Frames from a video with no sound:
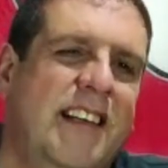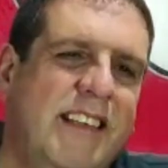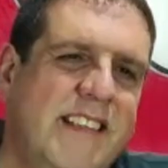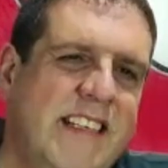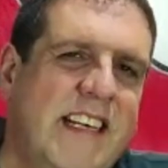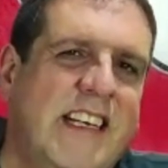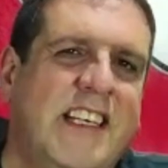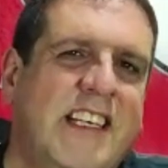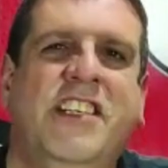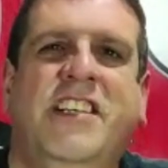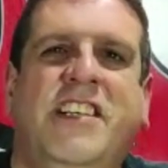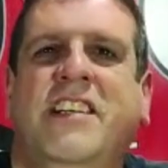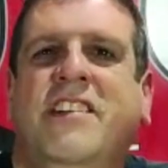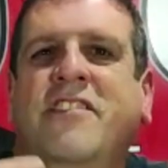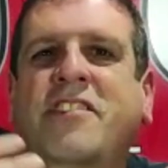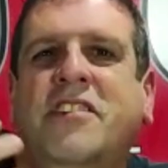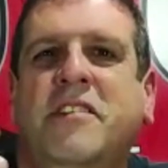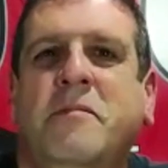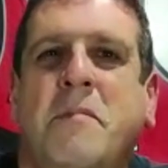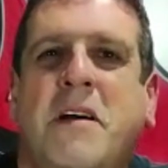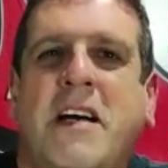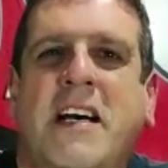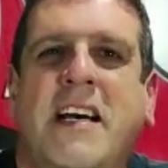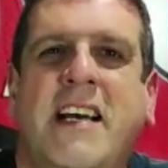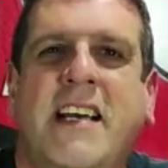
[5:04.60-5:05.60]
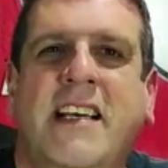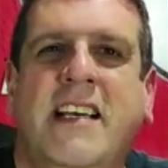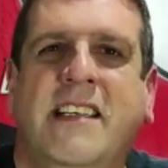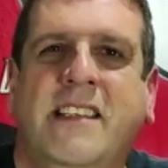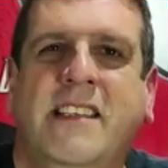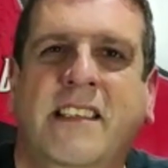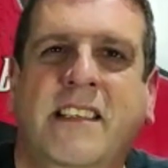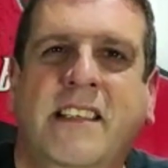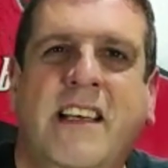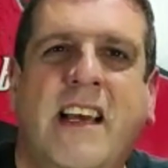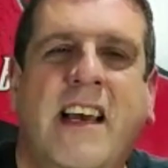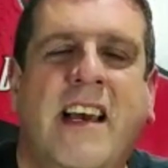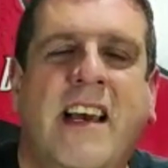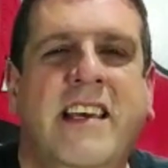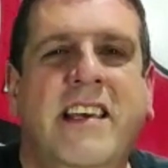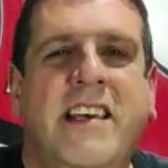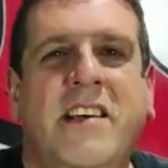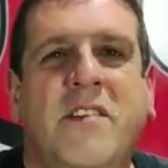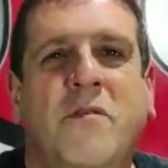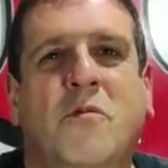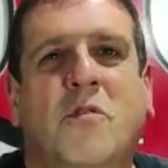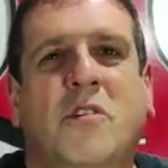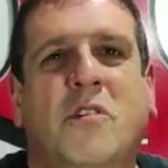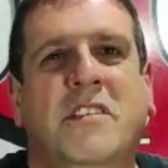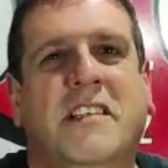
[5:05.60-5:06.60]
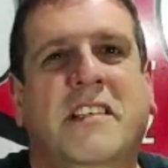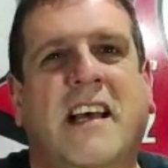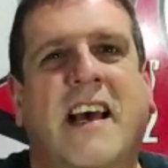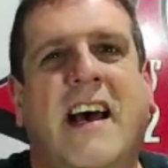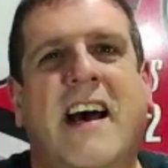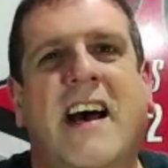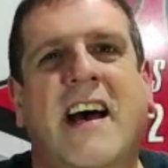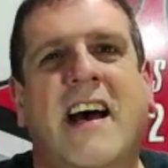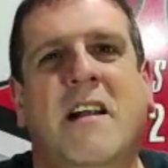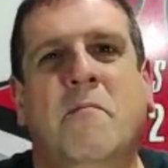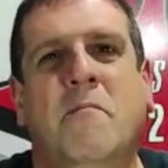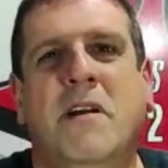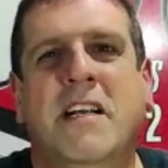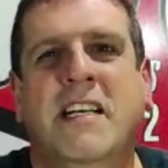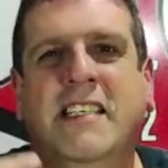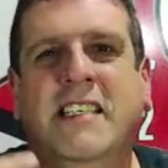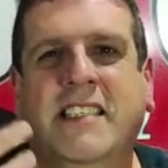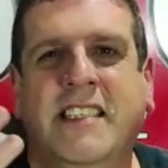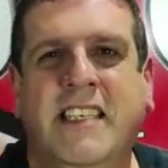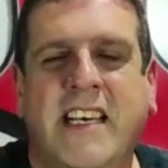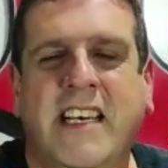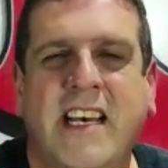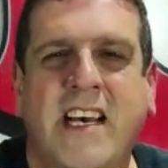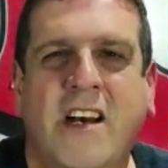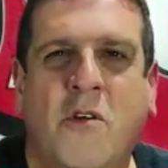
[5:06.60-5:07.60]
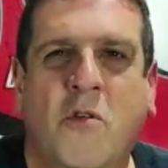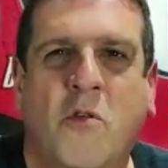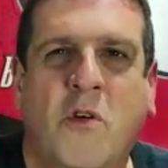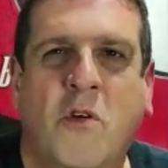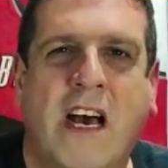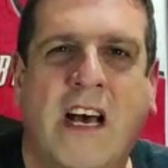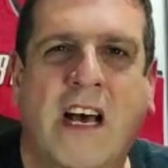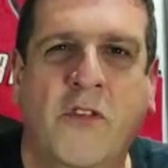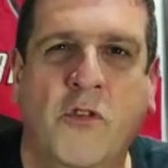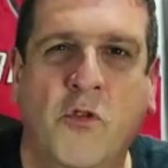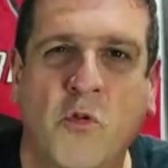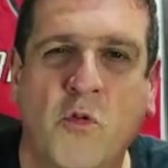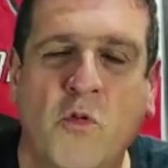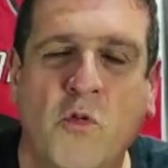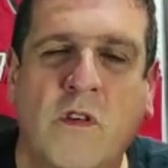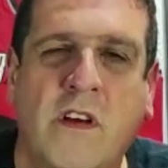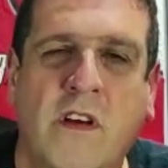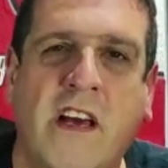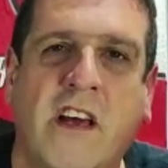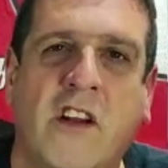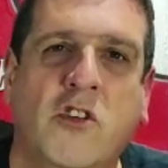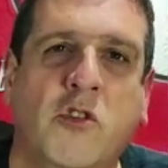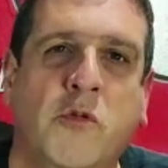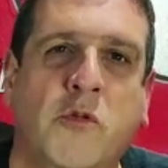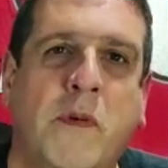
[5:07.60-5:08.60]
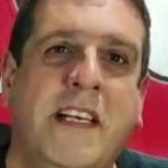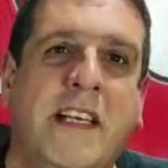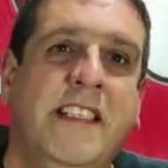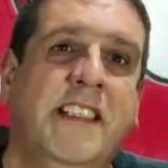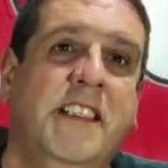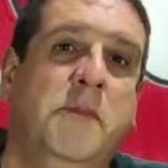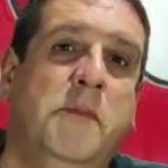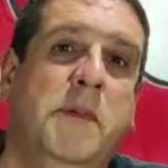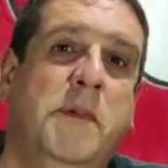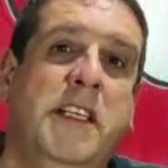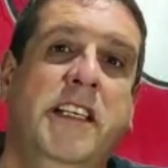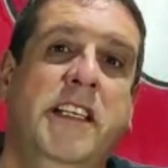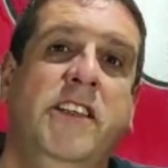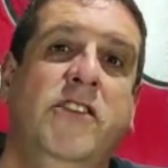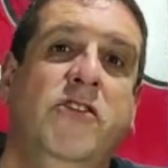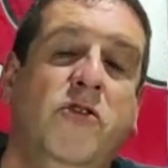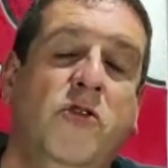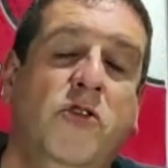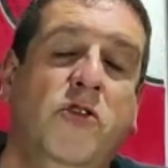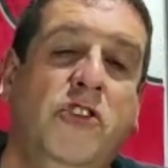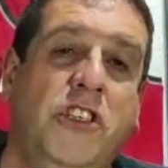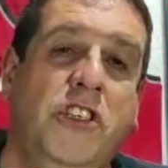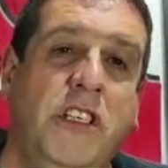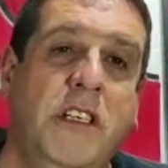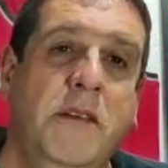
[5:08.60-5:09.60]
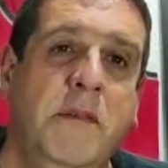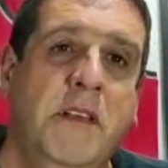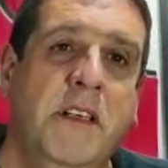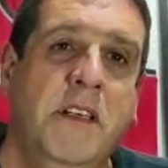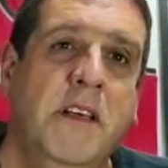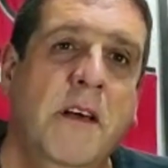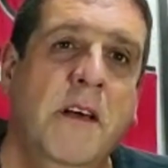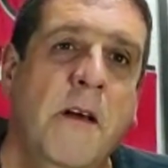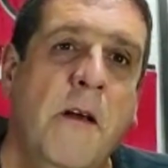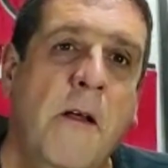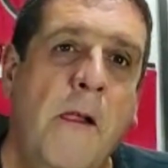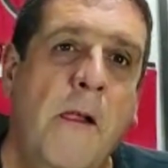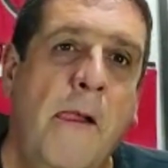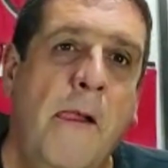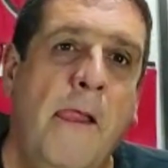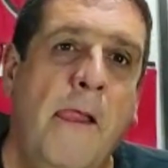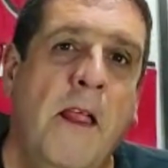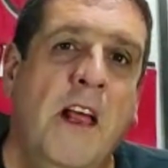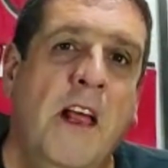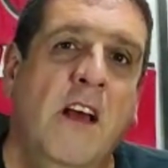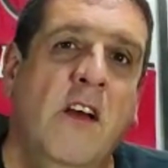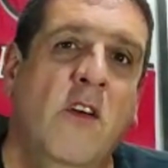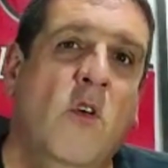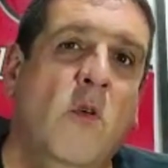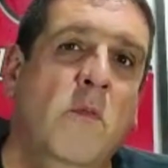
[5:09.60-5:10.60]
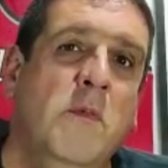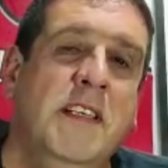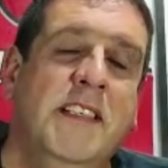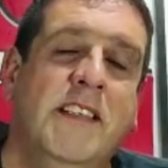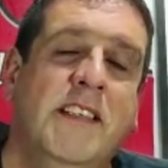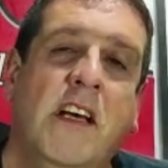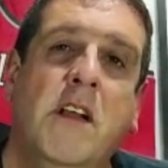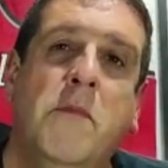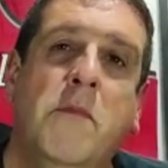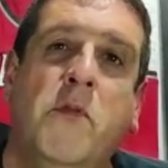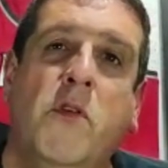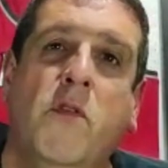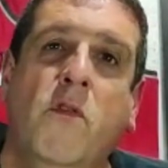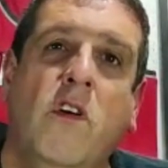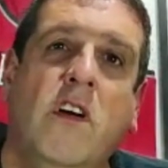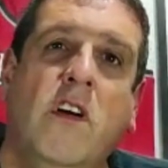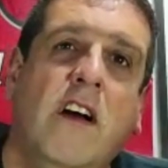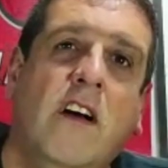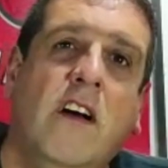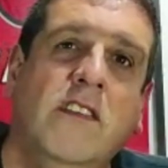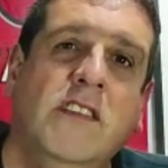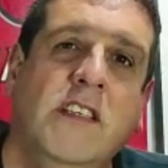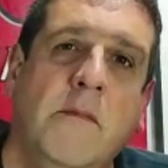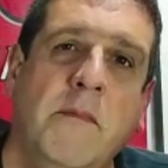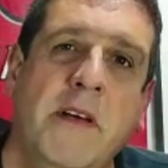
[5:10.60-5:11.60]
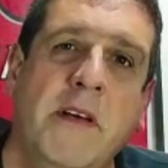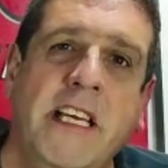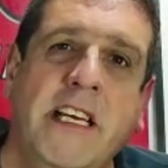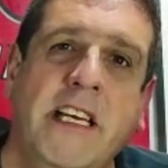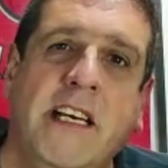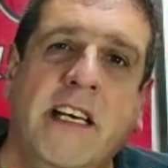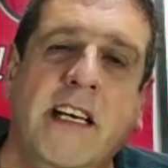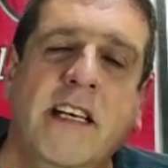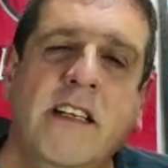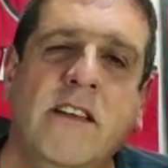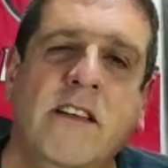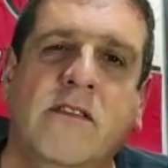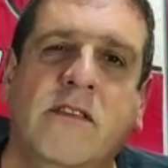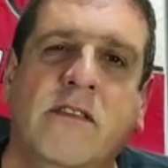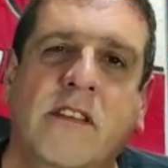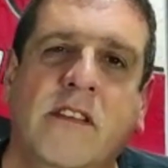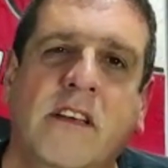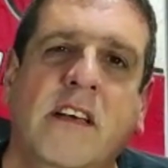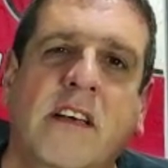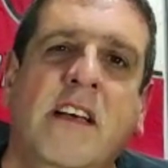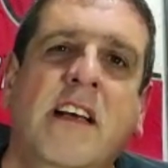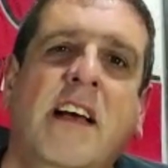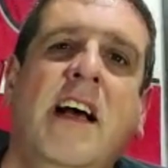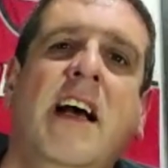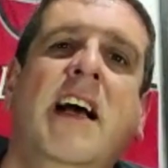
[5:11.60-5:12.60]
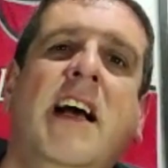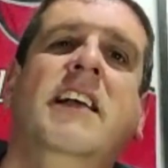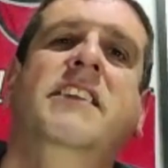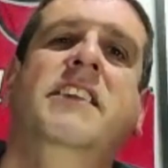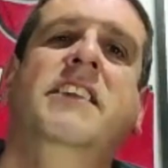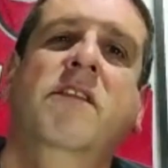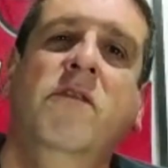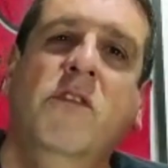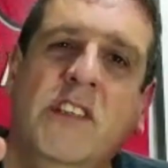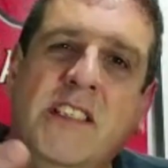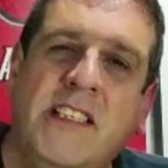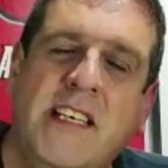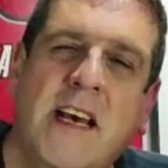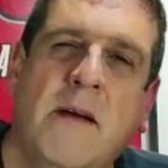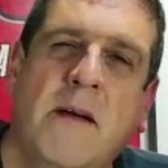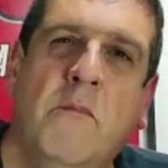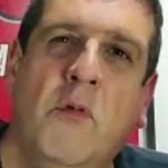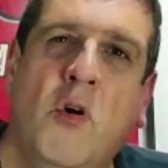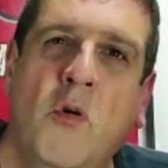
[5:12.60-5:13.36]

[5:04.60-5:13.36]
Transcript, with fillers: se achando demais. E aí, o Oscar, Marcel, Cadum, que eram os mais experientes do time, começaram a provocar os americanos. Ah, se você é